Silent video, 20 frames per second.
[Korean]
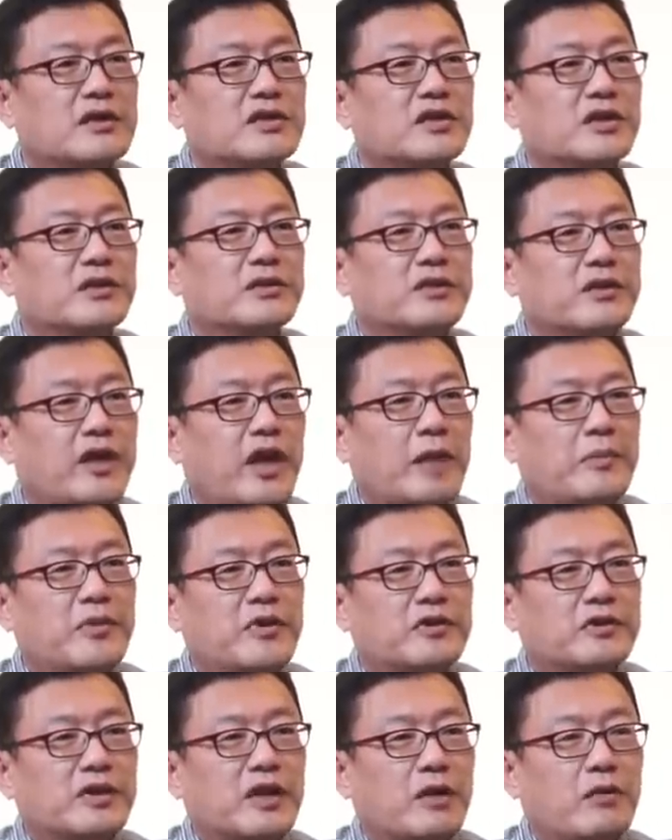전
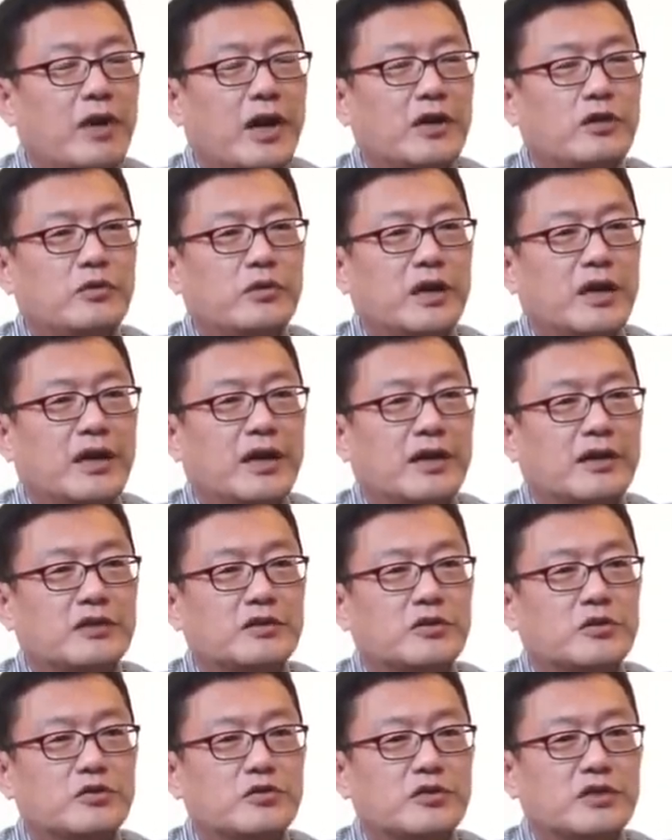개벽 때 환웅이
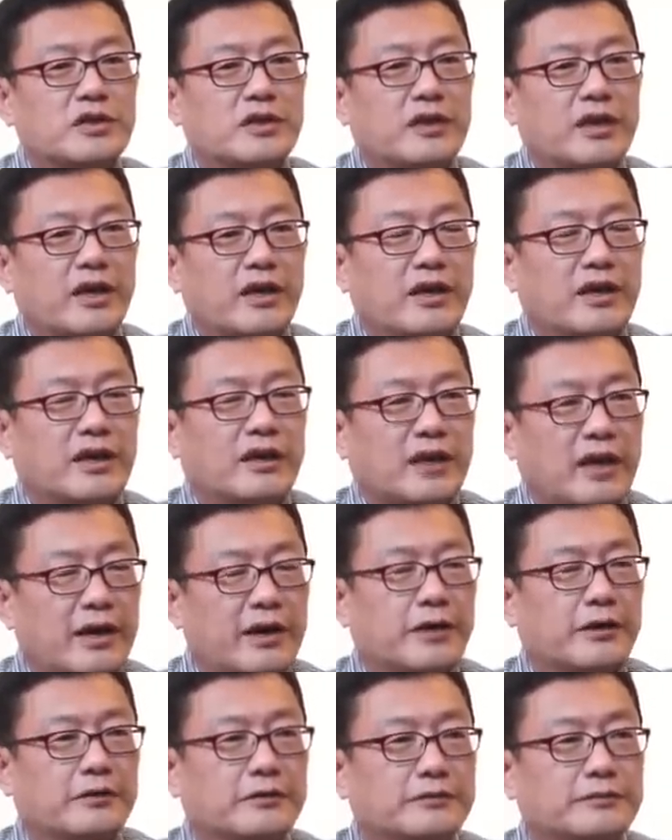가르쳐 주신 게 이게
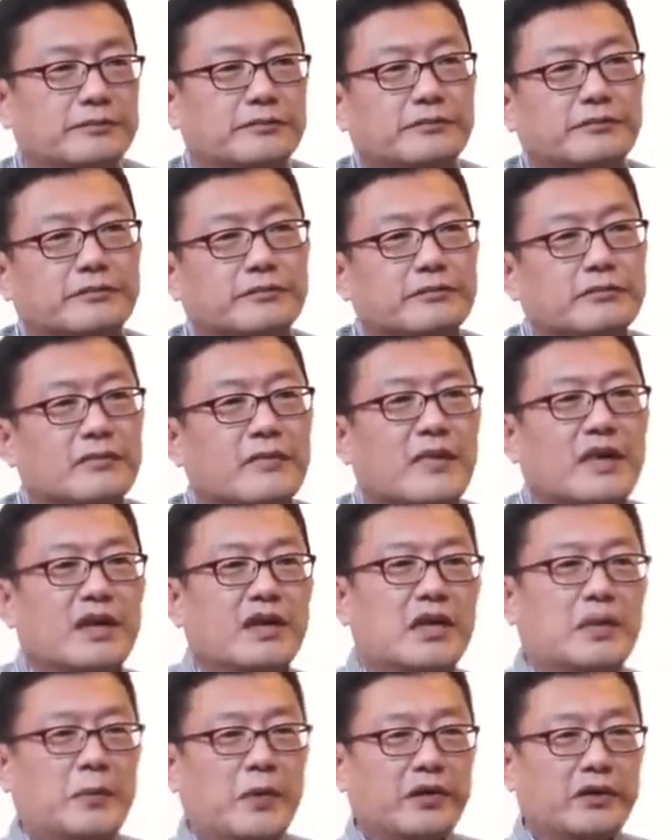다예요.
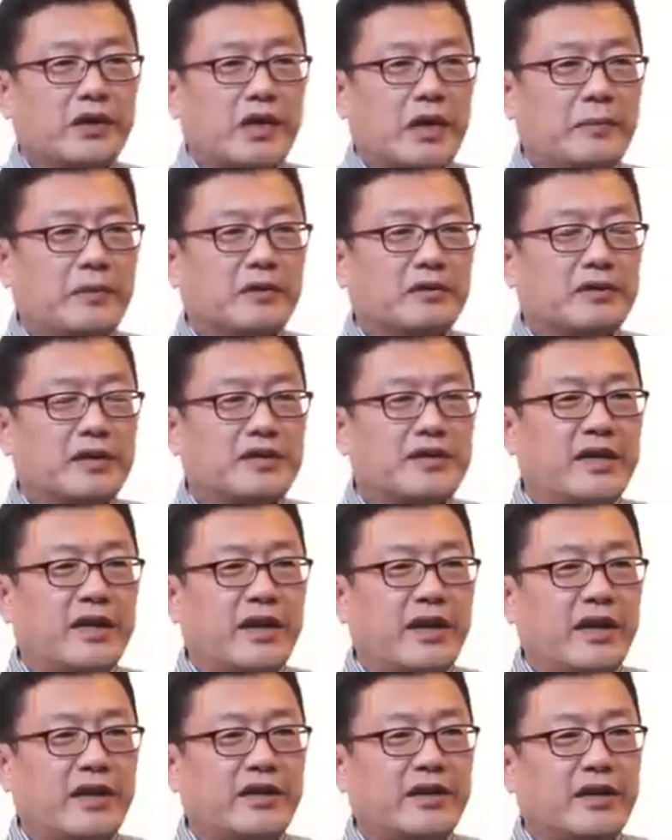이번 개벽 때
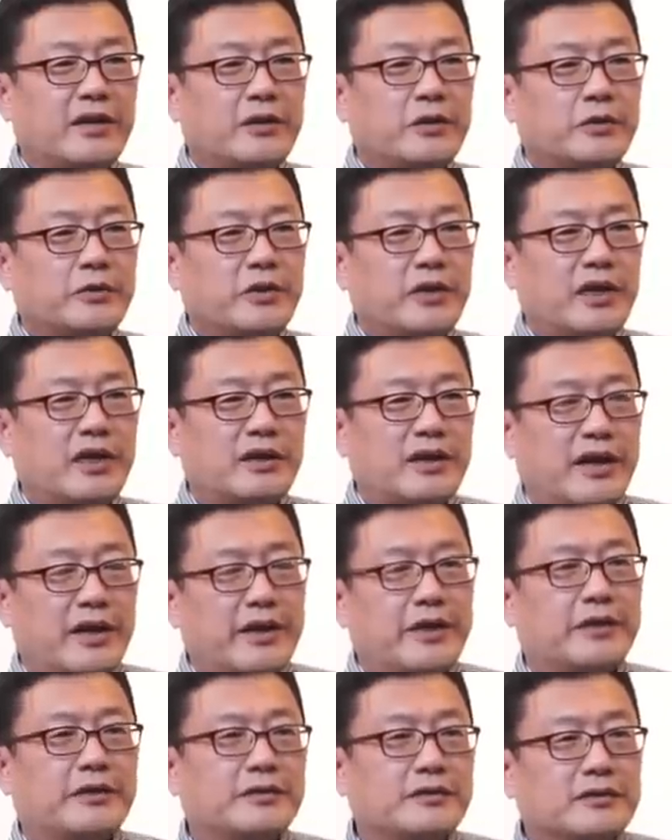제가 얘기할 것도 이게
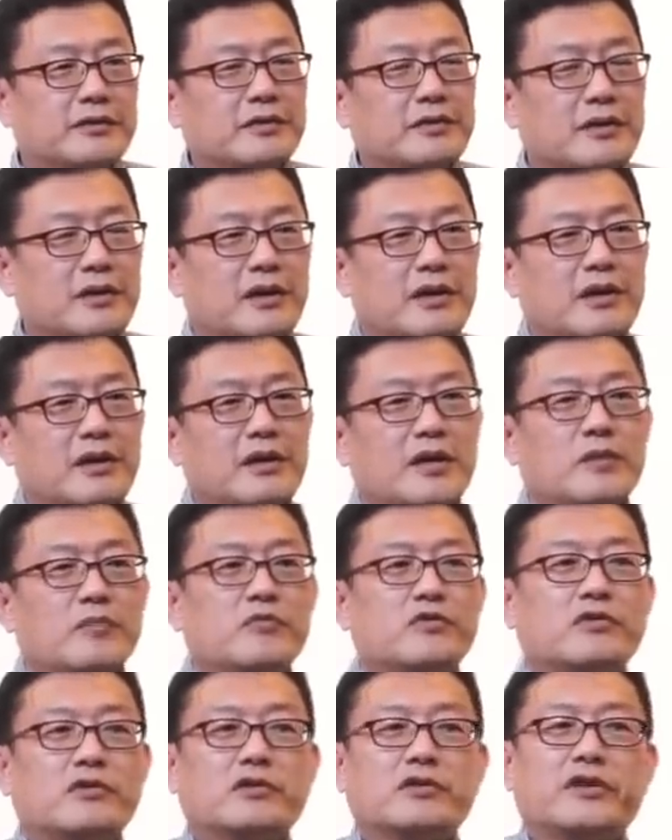다예요.
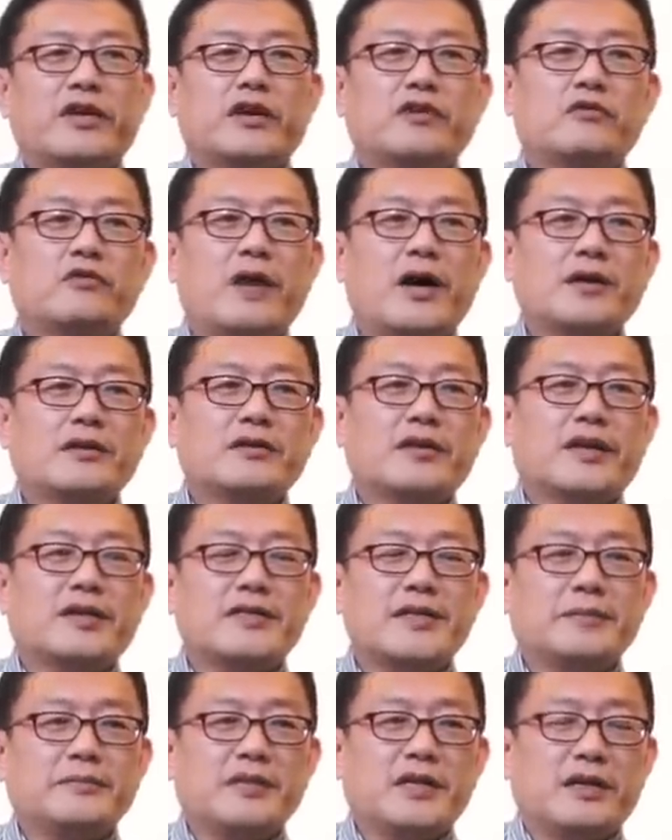무국태국 한국에
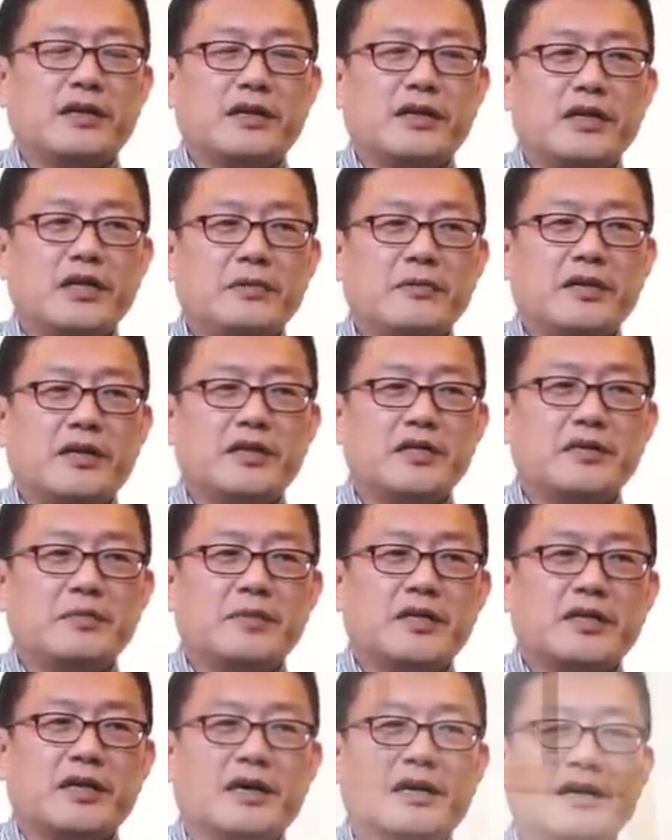참나 하나님이
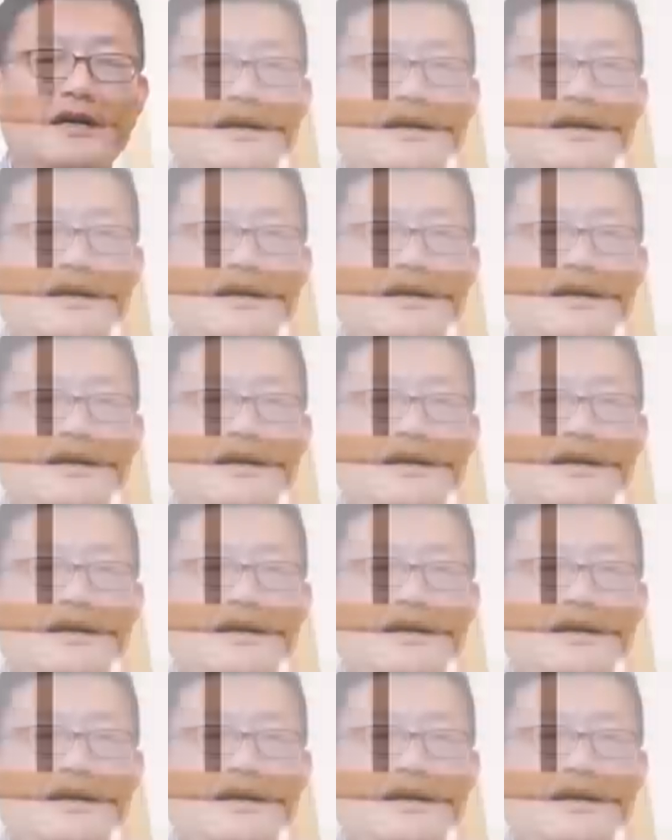계십니다.